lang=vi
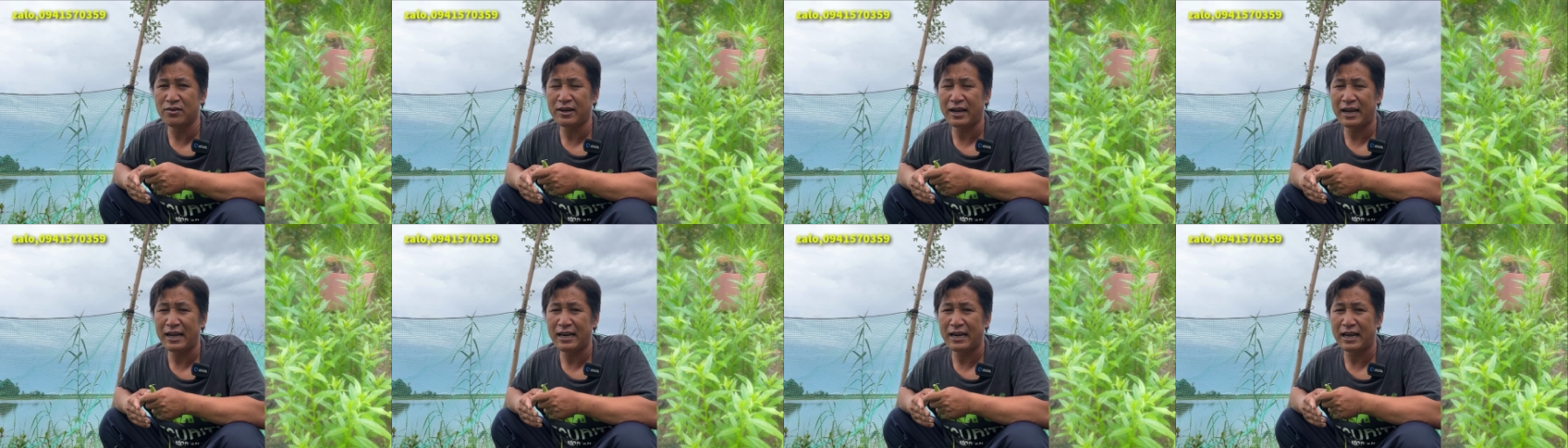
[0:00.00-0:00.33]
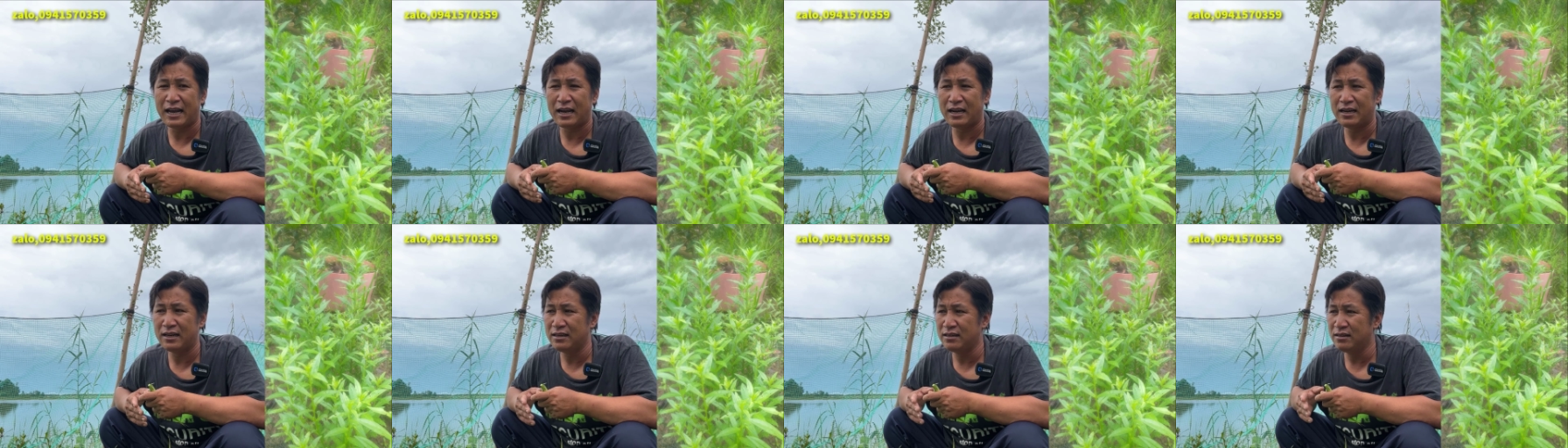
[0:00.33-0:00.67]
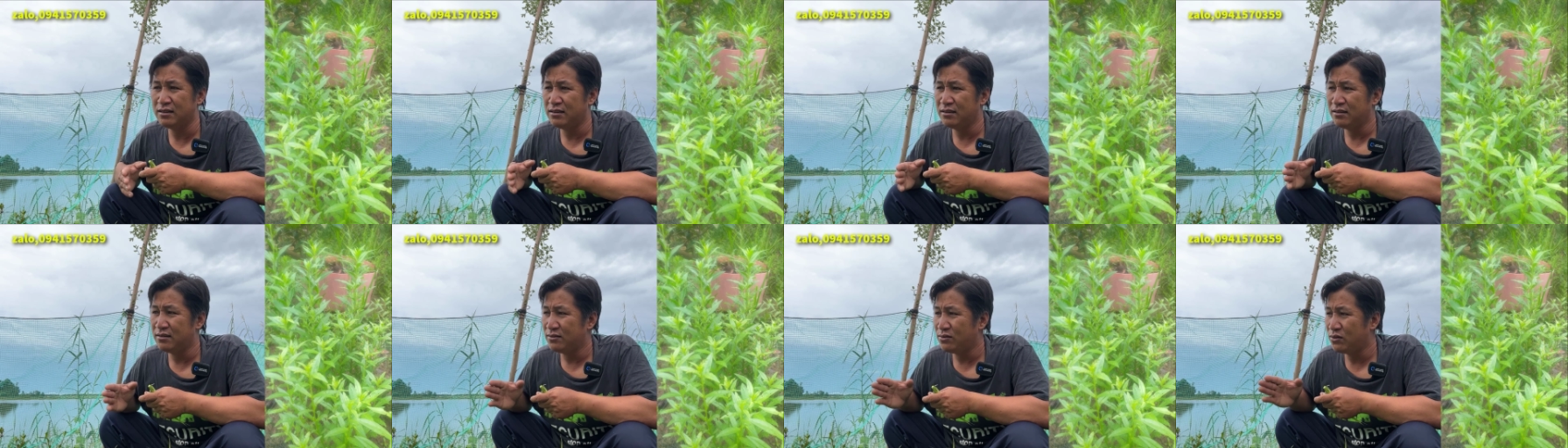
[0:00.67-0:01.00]
có cái là
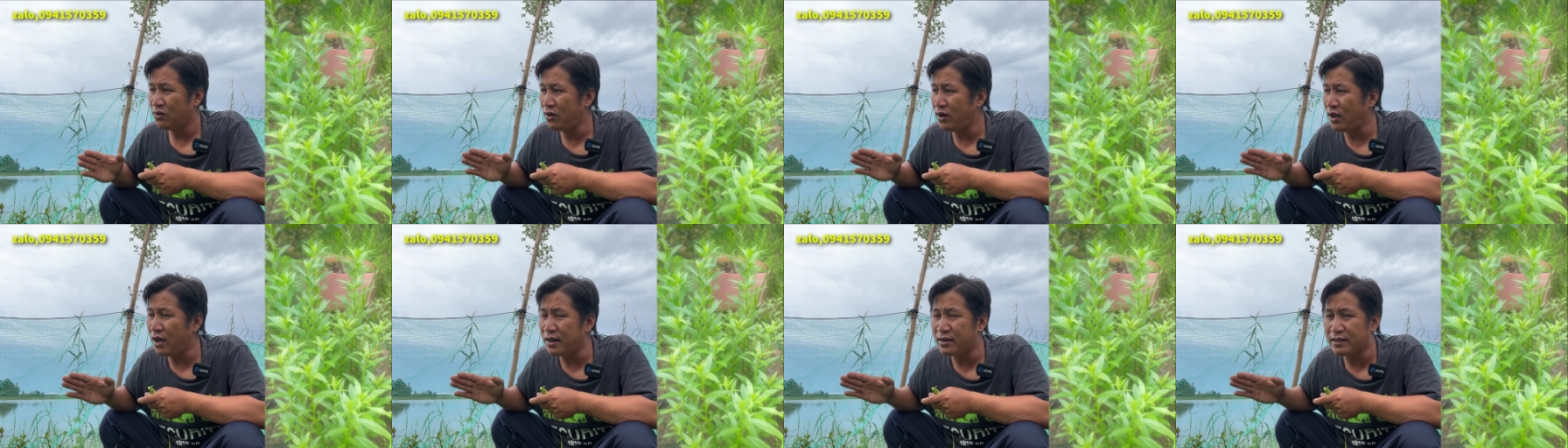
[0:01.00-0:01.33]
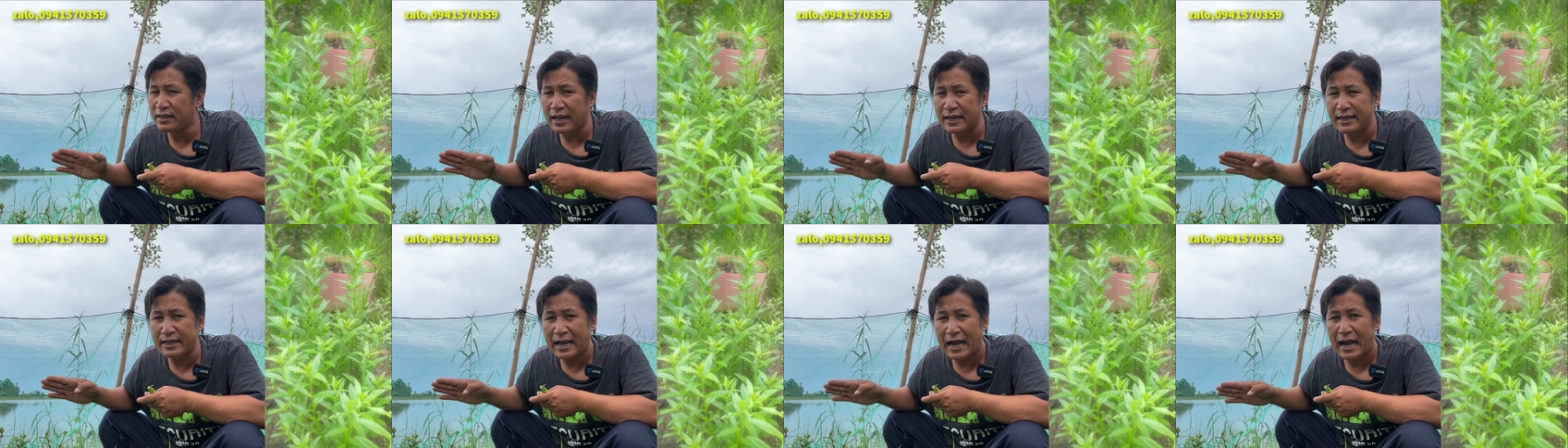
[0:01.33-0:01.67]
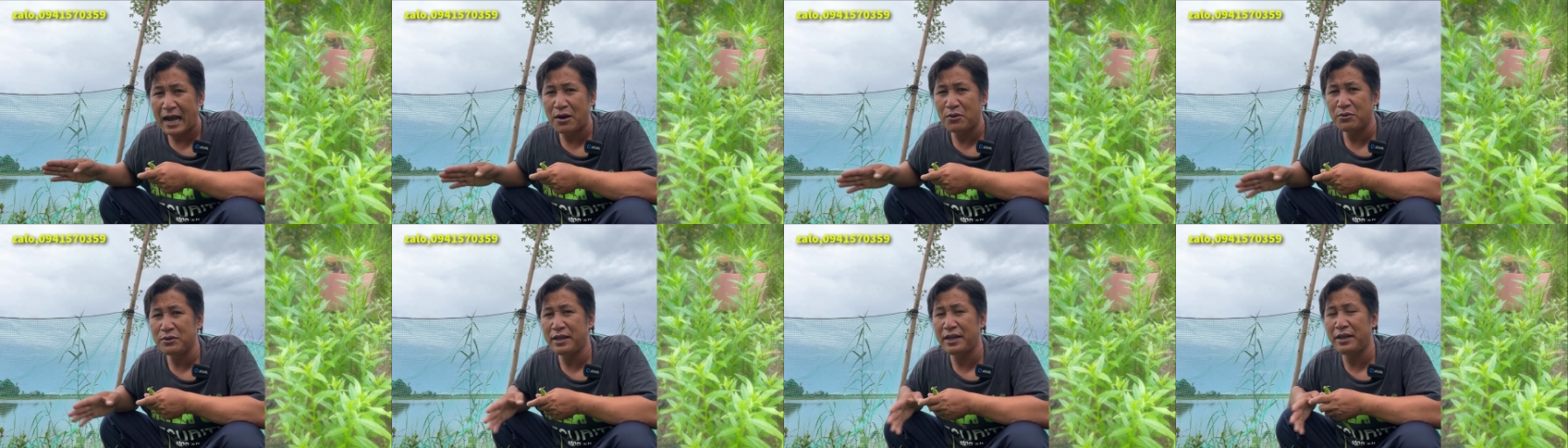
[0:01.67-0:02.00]
nó lên cây
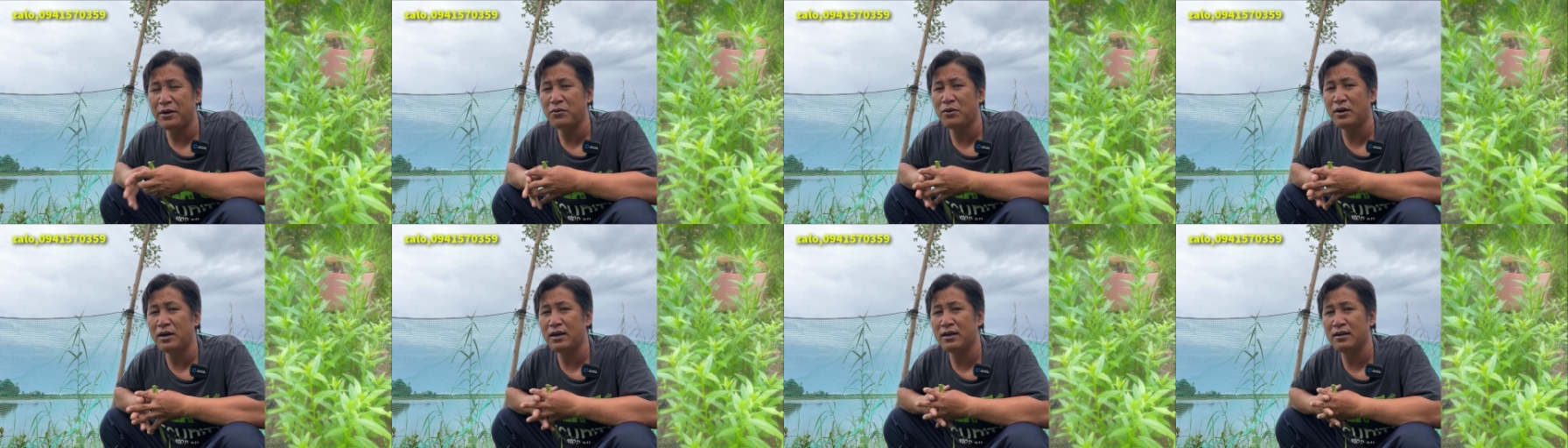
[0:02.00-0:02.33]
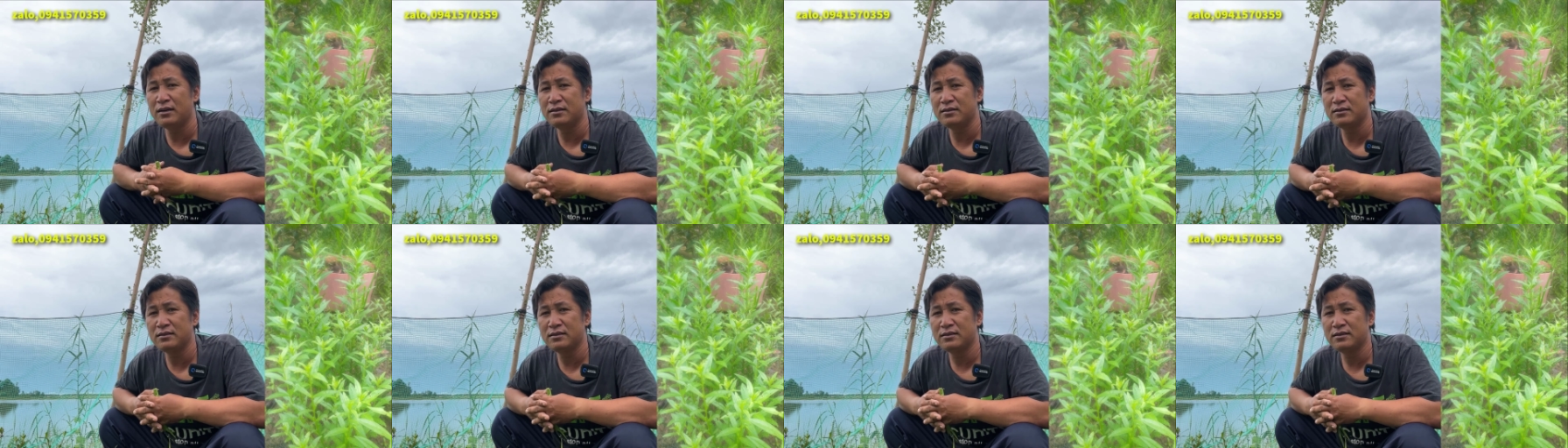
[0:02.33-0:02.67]
cao nhiều á